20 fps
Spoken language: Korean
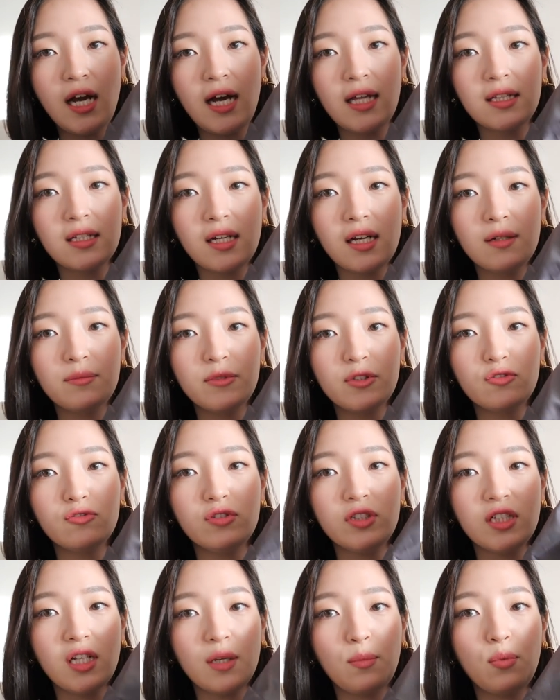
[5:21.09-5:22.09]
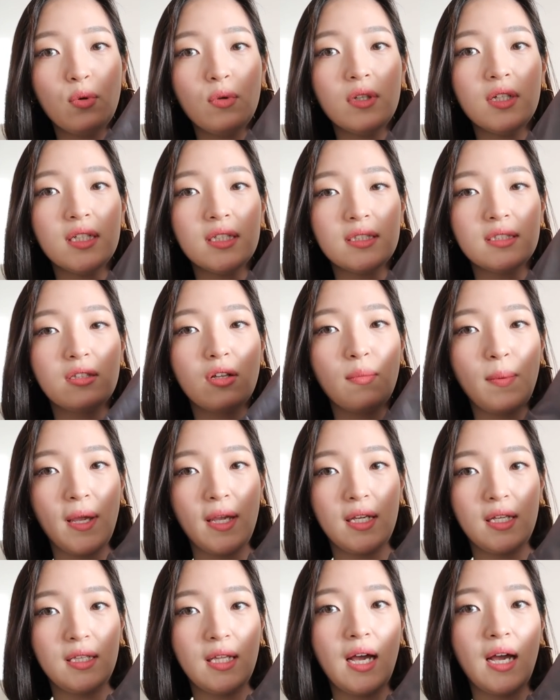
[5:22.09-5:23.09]
안감이고 이게 폴리에스터
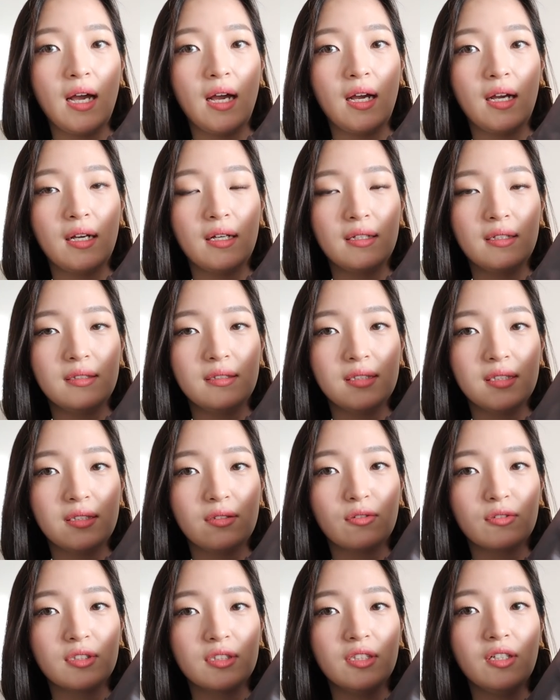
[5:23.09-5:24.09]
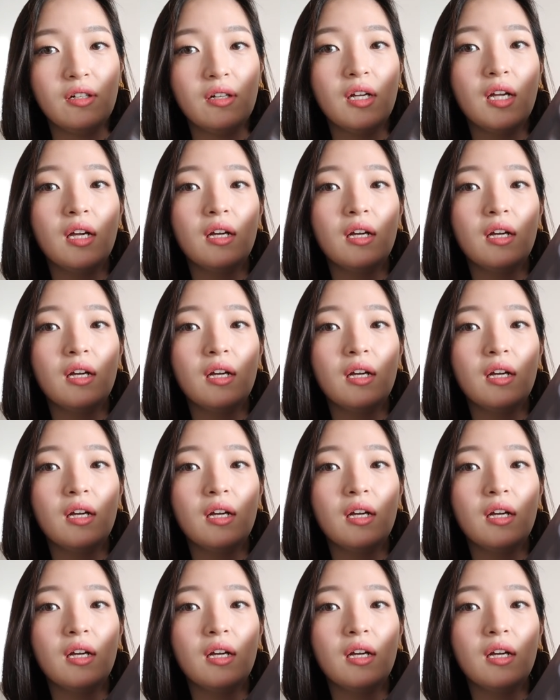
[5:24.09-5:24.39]
백이다 이 뜻이거든요.